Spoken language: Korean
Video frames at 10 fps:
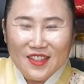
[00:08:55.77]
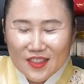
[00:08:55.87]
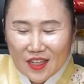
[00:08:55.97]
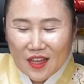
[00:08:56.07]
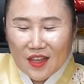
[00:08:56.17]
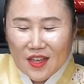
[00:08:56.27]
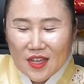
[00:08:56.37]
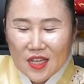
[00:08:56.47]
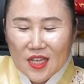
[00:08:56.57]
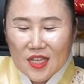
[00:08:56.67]
근데
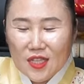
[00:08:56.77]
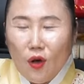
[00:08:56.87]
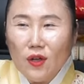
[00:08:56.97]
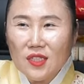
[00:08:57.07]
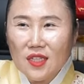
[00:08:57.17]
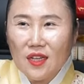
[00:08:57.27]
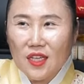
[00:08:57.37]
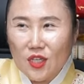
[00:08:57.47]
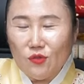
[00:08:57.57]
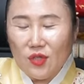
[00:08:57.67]
이 성질의
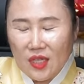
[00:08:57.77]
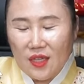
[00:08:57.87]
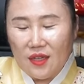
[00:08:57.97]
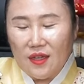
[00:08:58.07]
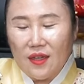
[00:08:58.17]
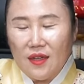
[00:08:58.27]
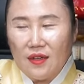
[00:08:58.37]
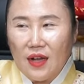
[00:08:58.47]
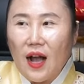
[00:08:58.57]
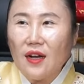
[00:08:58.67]
기운이
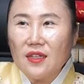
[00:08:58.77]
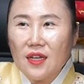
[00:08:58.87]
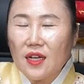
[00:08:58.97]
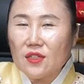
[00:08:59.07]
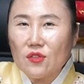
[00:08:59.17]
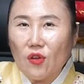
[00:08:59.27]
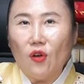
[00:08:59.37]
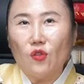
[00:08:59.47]
가을에 가서 더